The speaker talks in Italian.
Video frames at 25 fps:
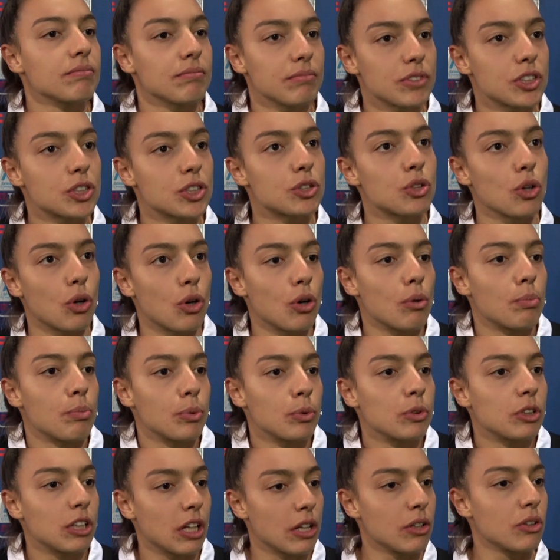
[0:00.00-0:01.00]
sto
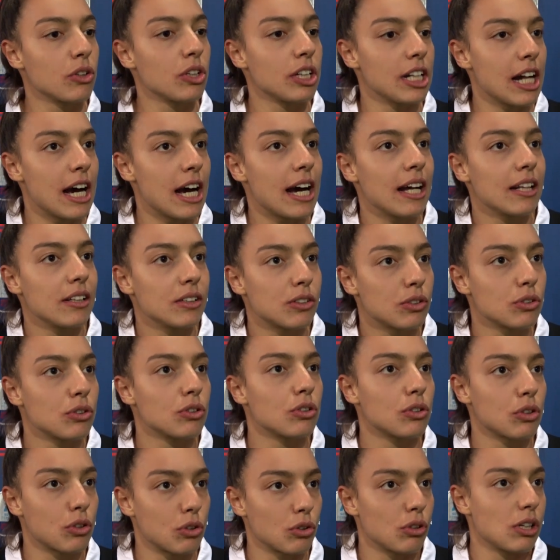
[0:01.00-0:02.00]
puntando in
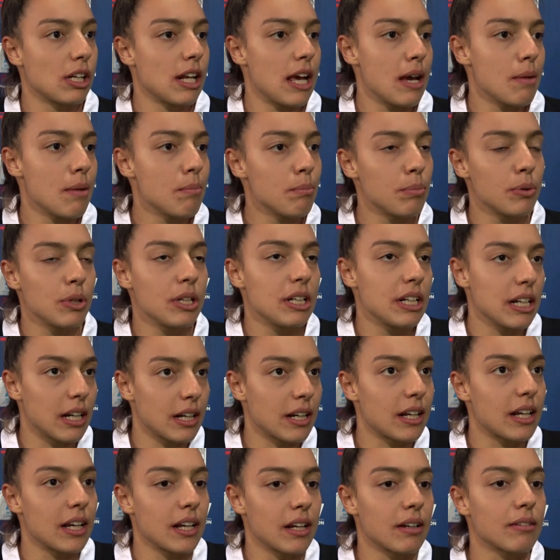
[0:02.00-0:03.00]
alto con l'Empoli,
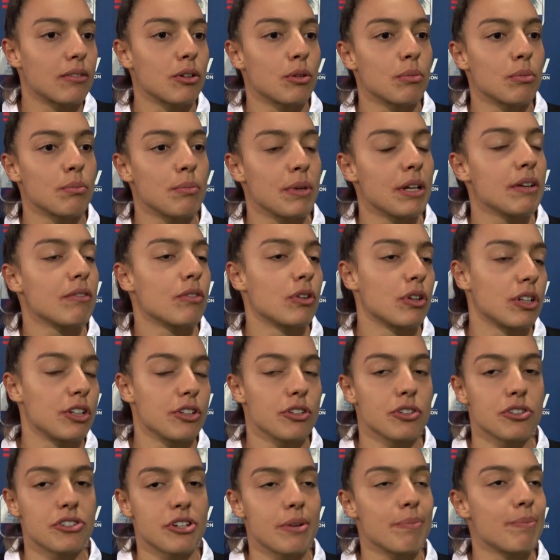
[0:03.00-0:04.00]
anche con me
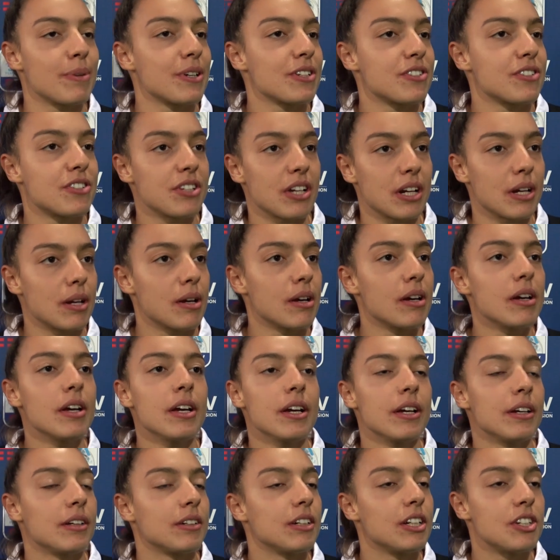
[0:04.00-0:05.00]
voglio sempre essere
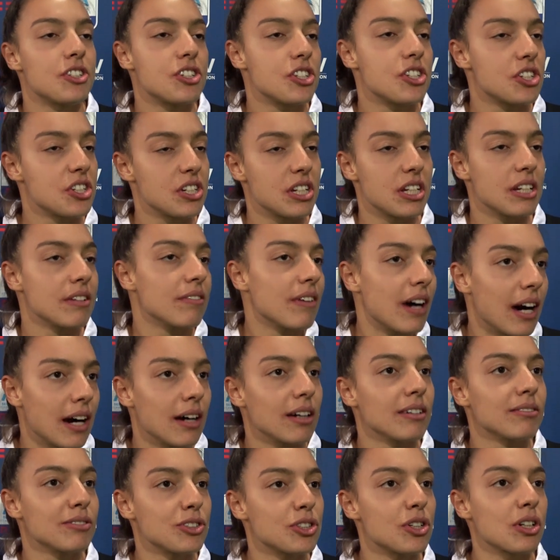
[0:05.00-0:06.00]

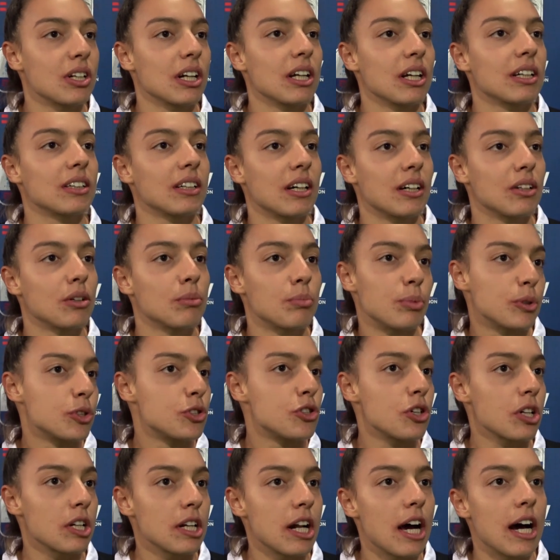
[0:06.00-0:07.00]
decisiva giornata dopo
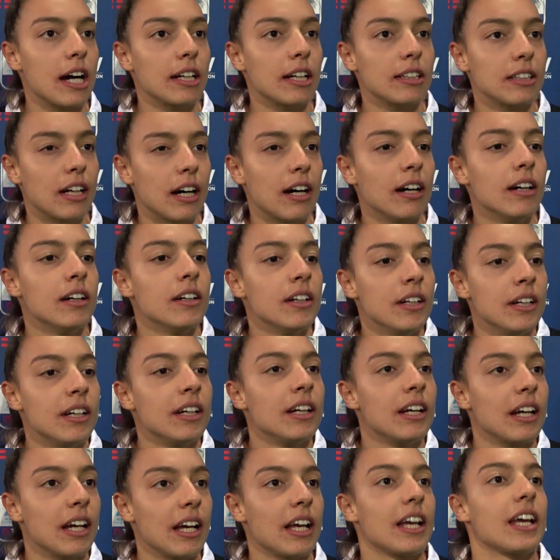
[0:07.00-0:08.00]
giornata.
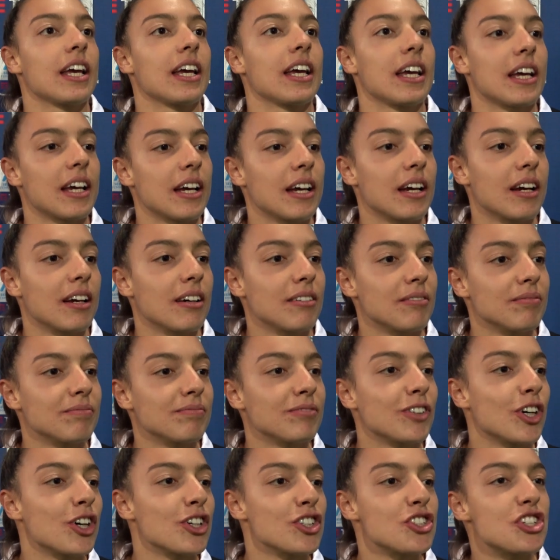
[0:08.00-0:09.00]
E
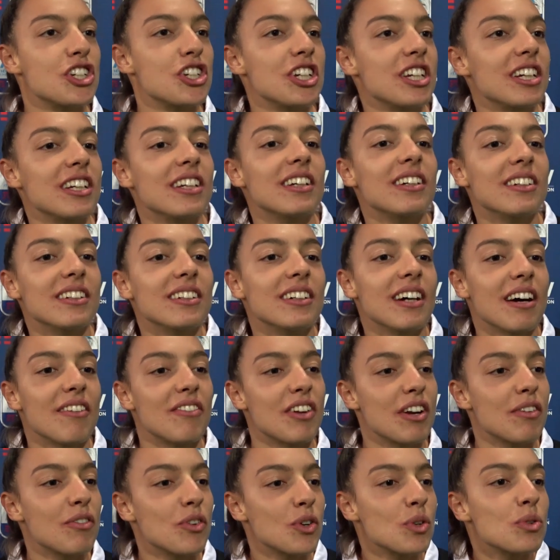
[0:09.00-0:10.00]
oggi
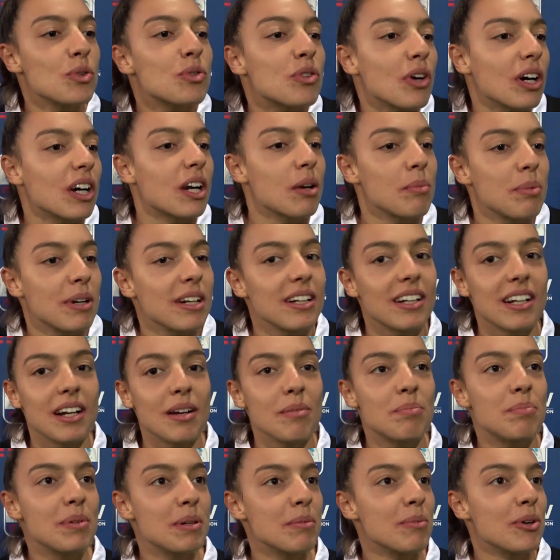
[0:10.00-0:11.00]
avrei voluto anche prendere
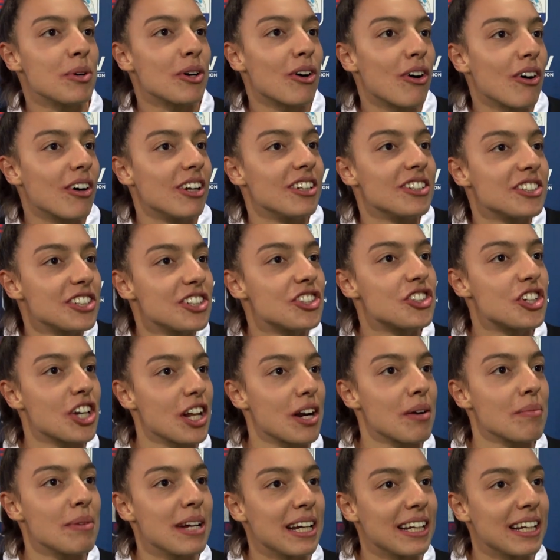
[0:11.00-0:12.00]
il primo gol,
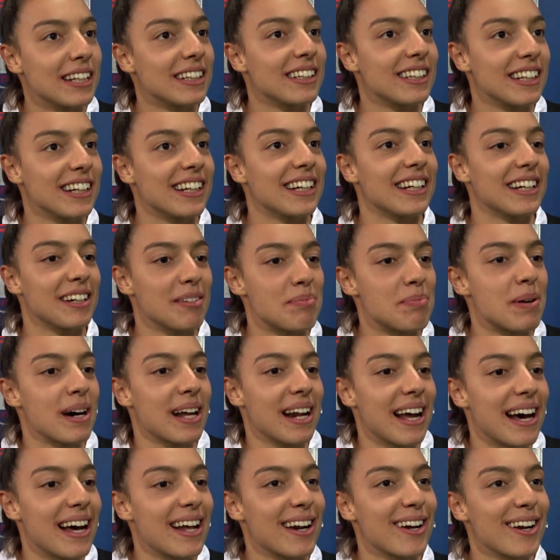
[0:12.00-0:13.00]
sinceramente,
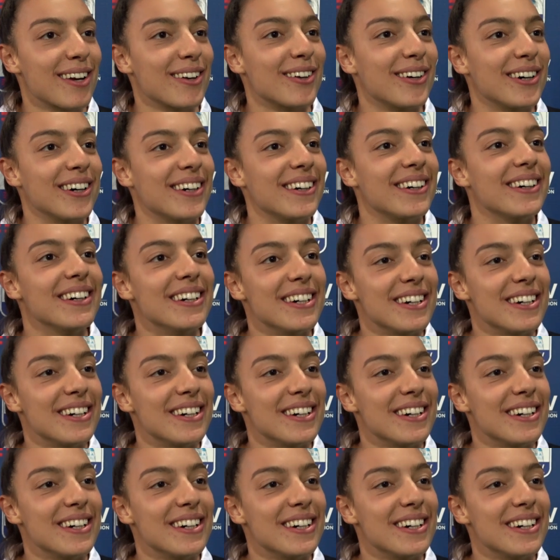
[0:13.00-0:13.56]
pararlo,